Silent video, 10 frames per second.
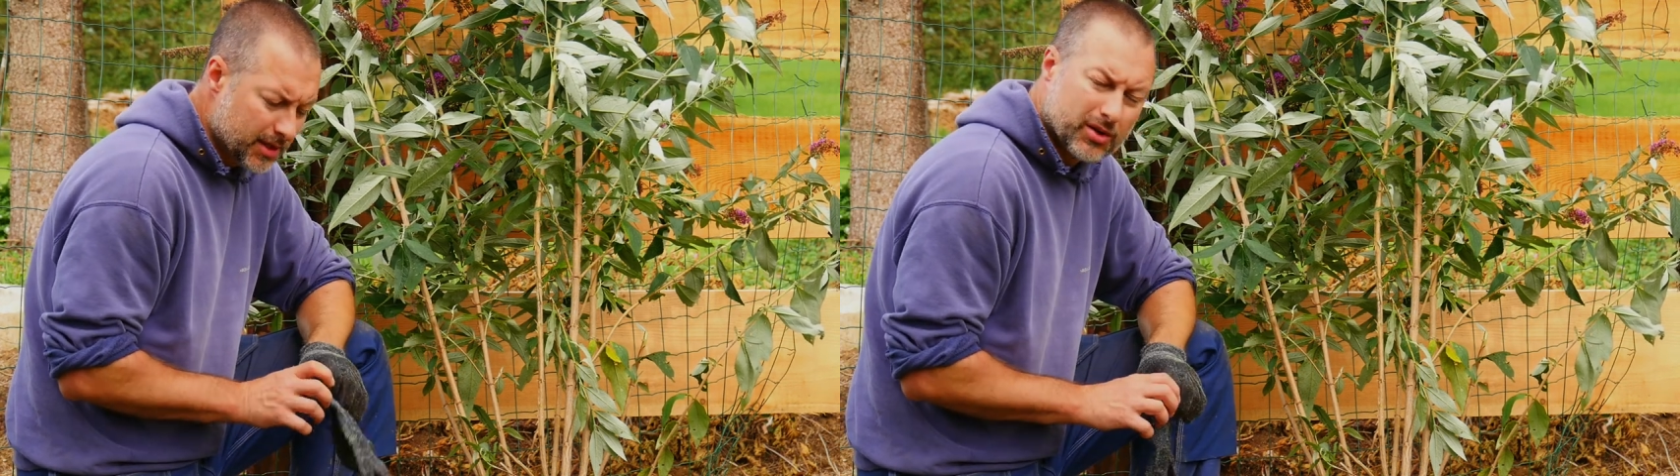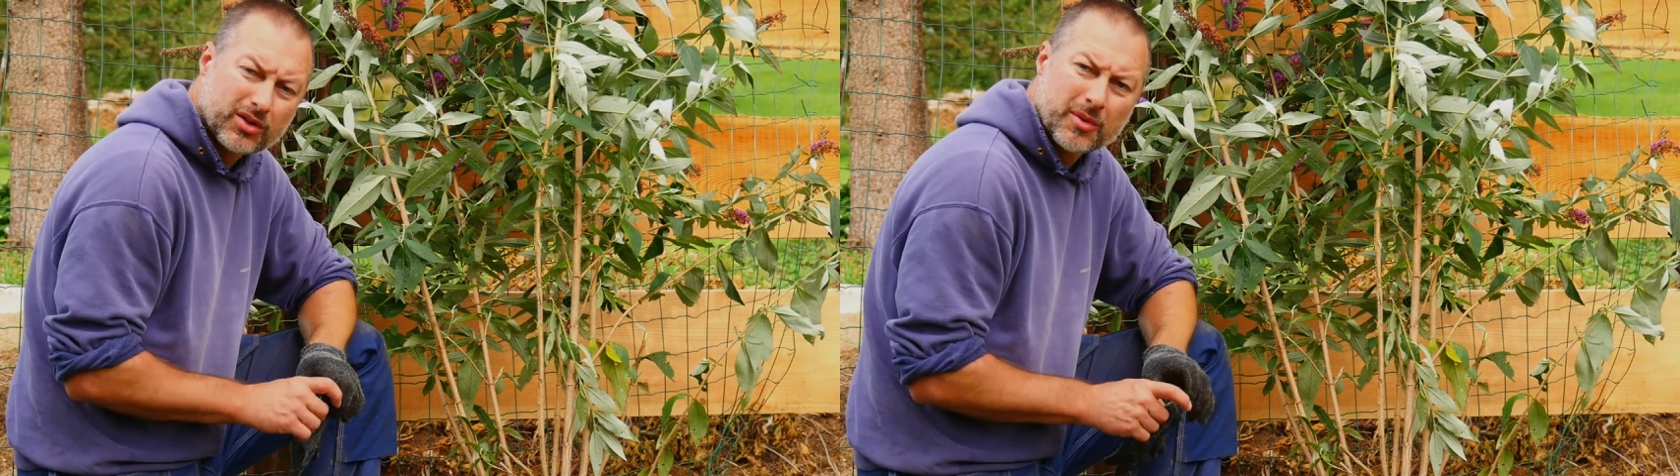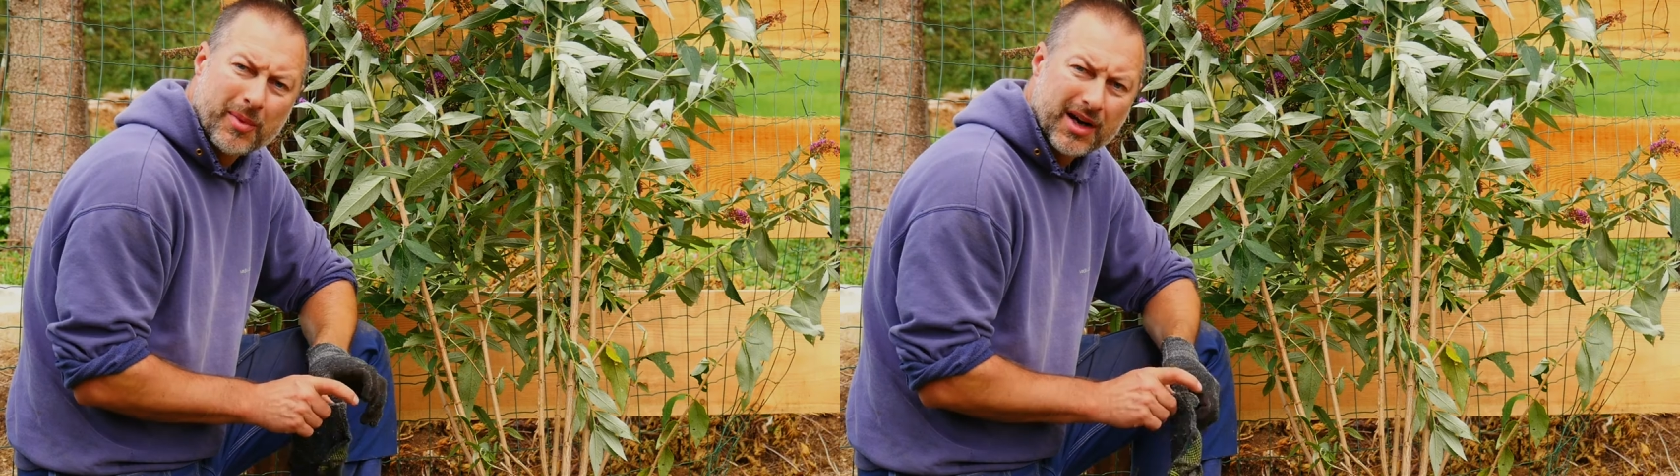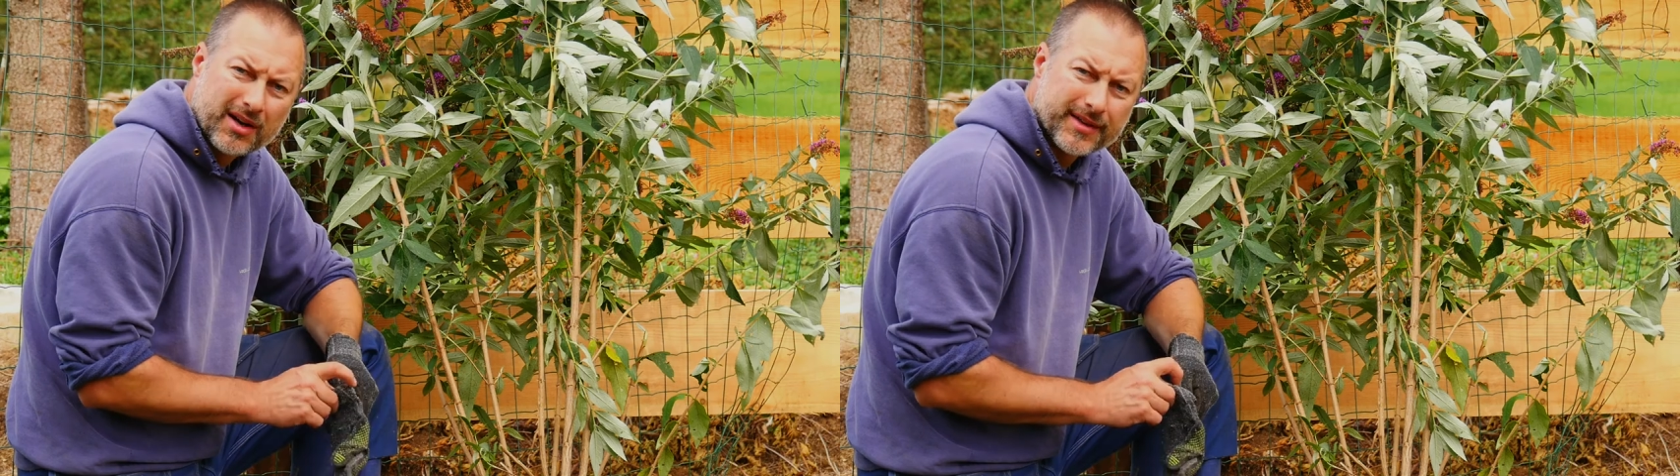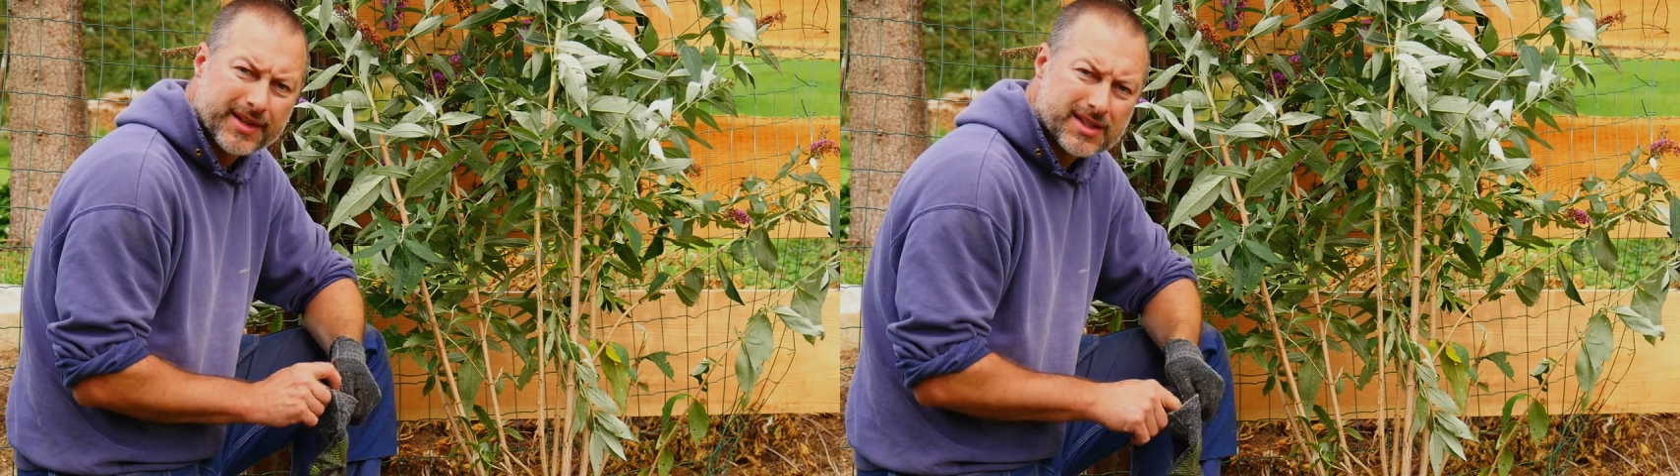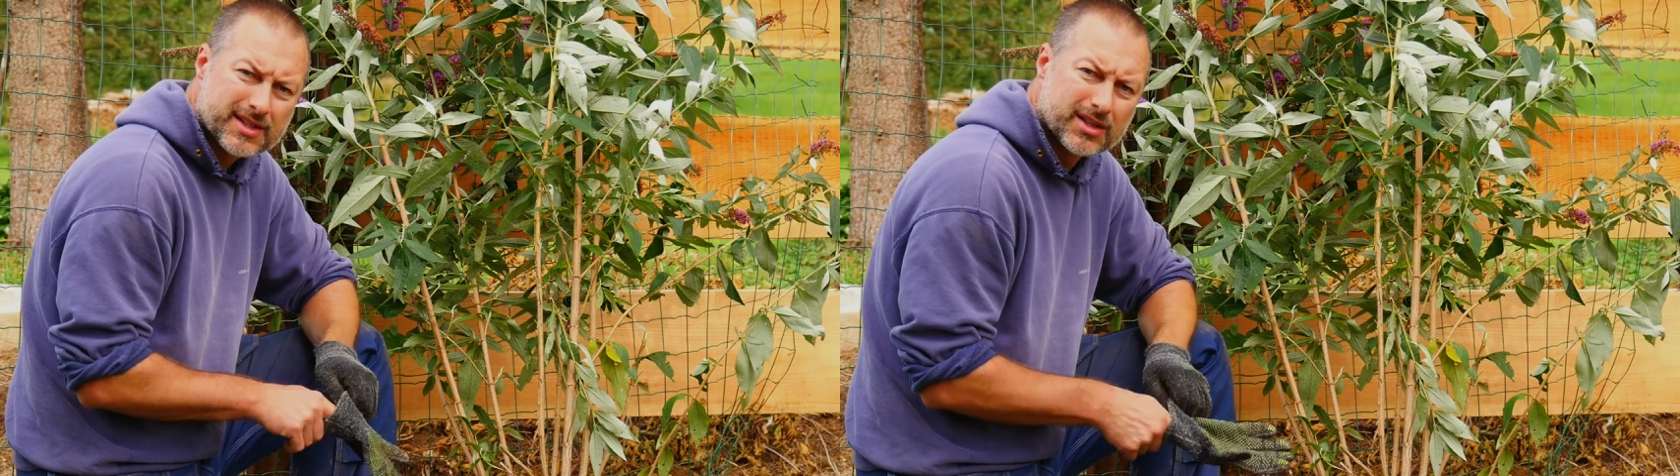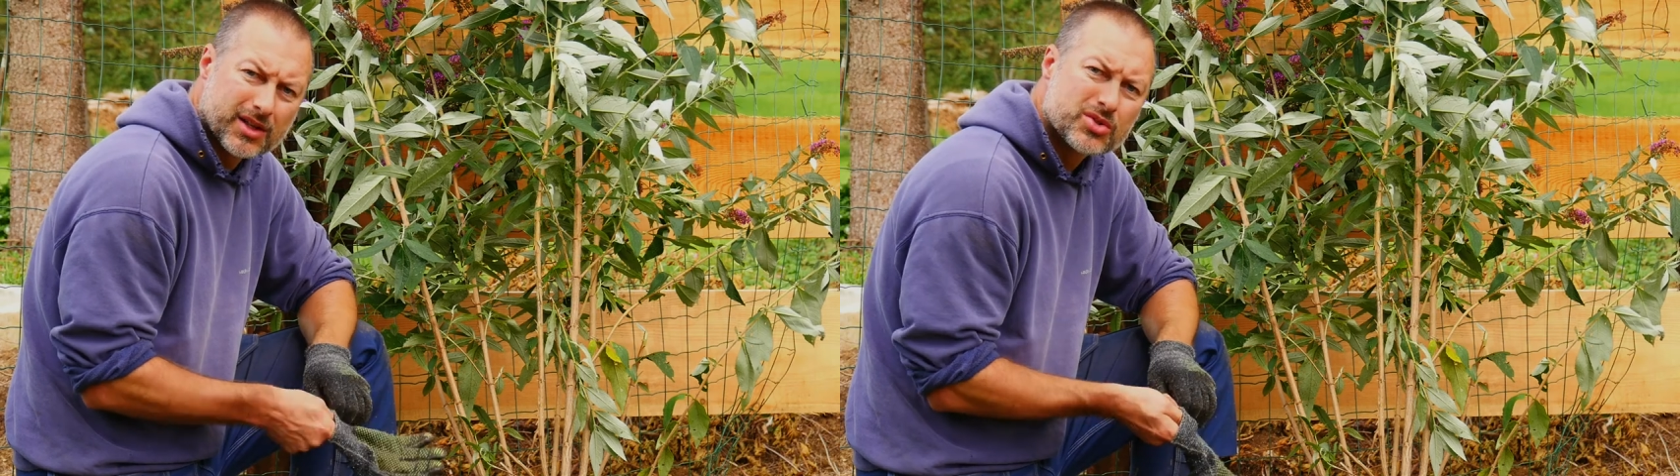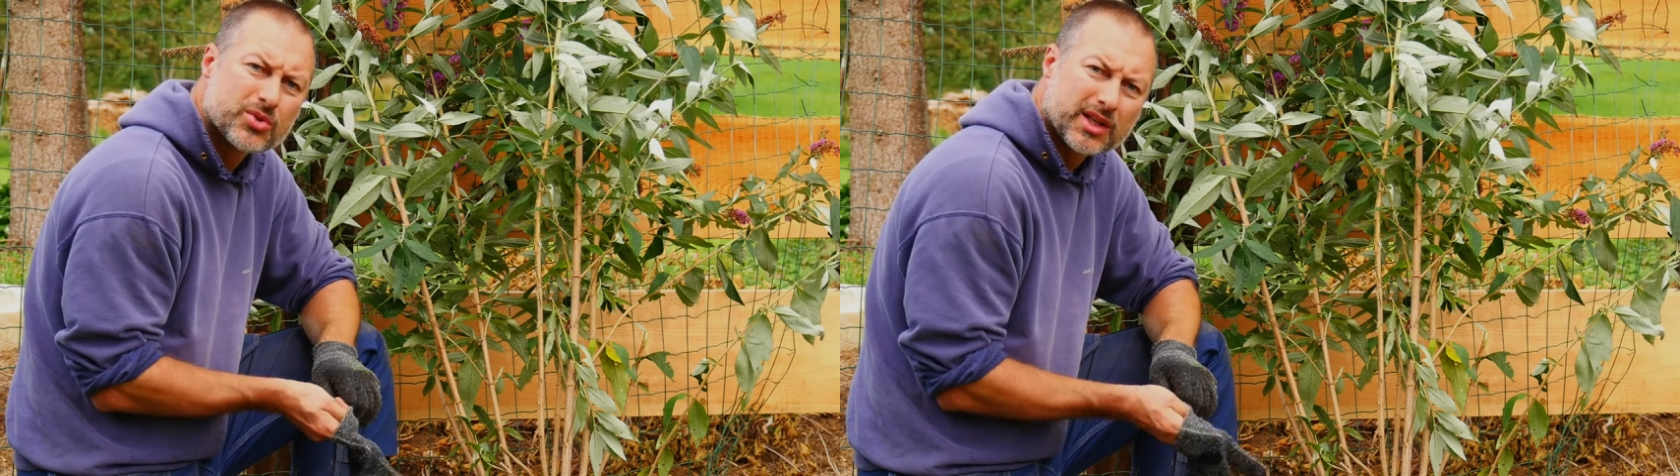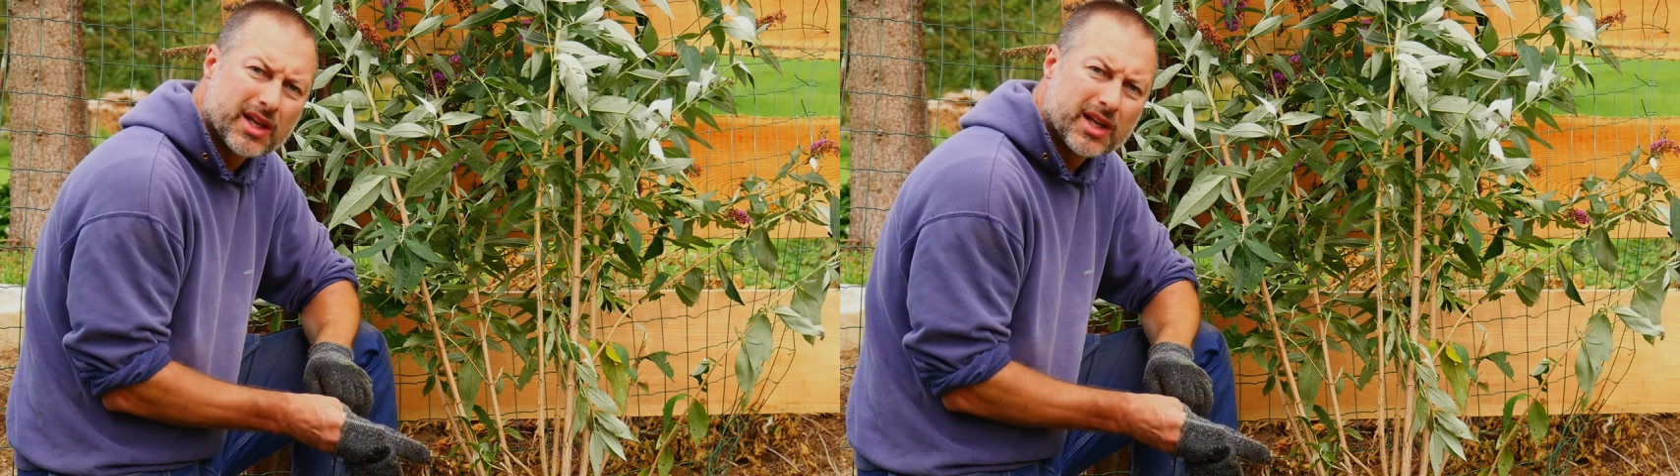Und normalerweise sollte